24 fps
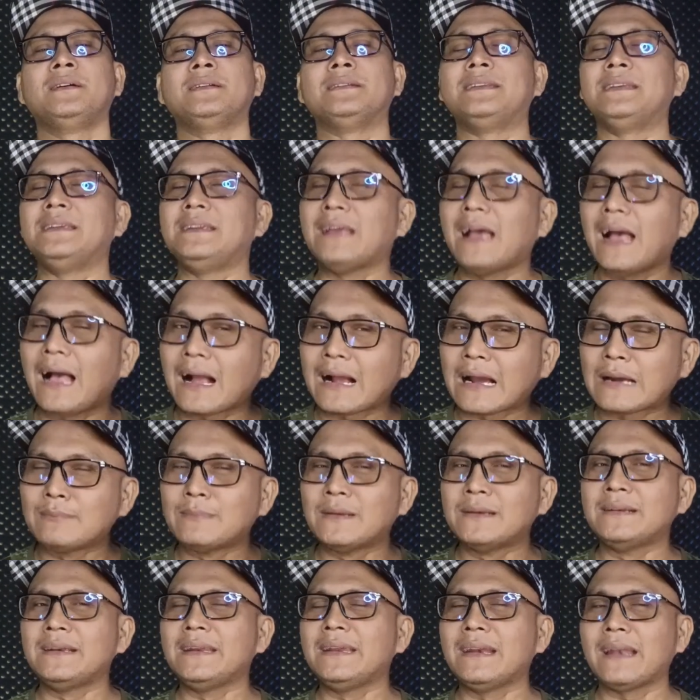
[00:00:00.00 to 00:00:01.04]
dia
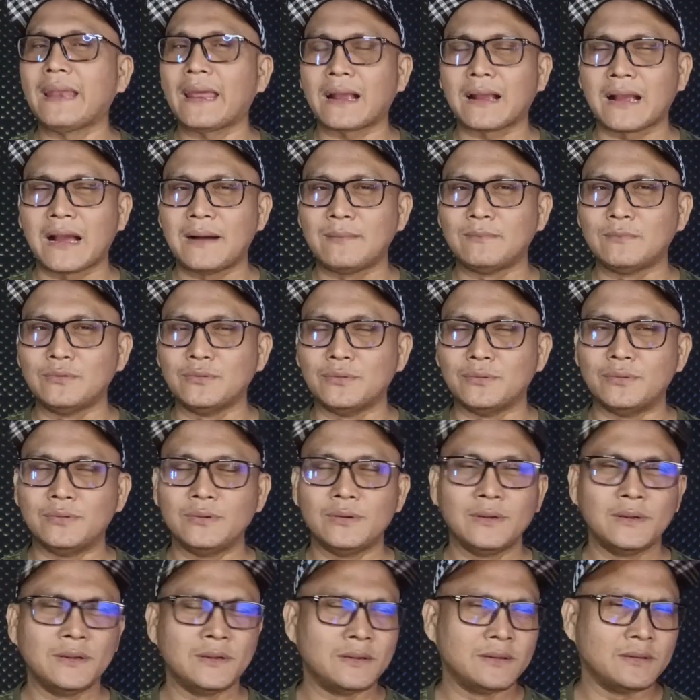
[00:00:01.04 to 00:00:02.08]
akan menilai kamu
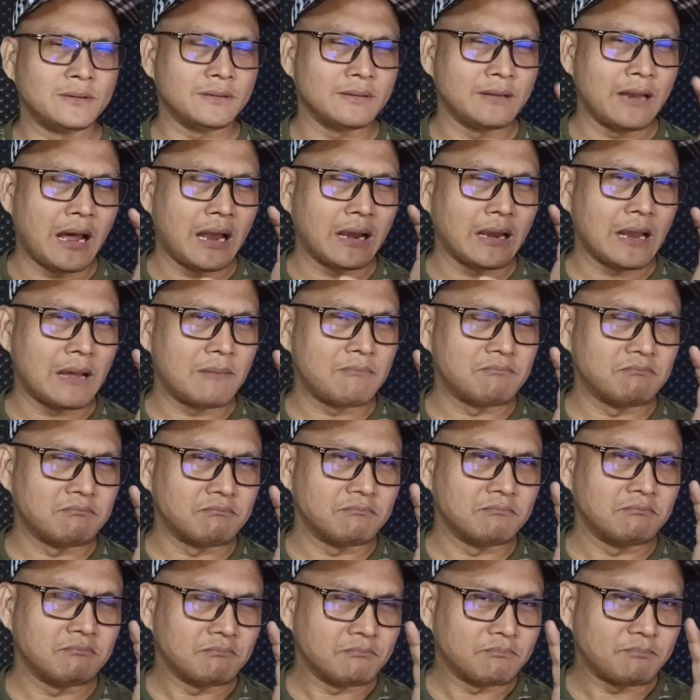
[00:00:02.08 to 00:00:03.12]
dalam
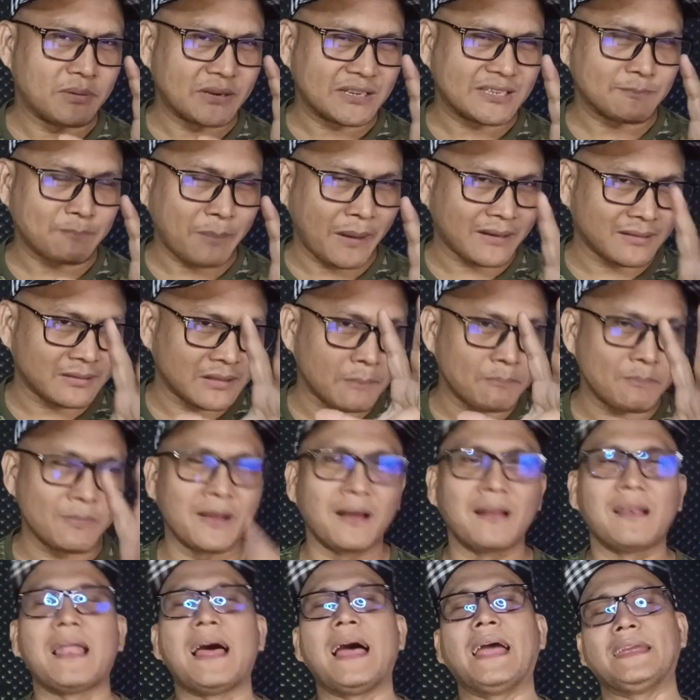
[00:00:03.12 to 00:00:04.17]
perspektif
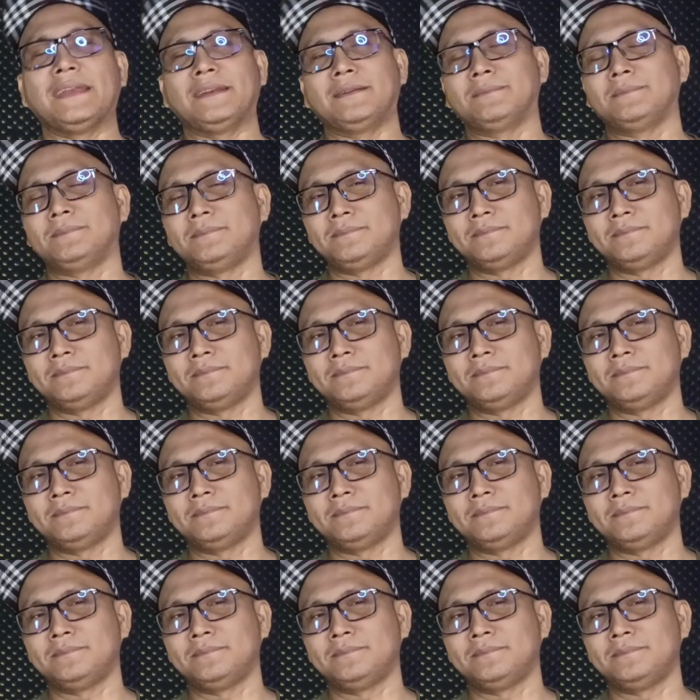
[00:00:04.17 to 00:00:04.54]
yang lain.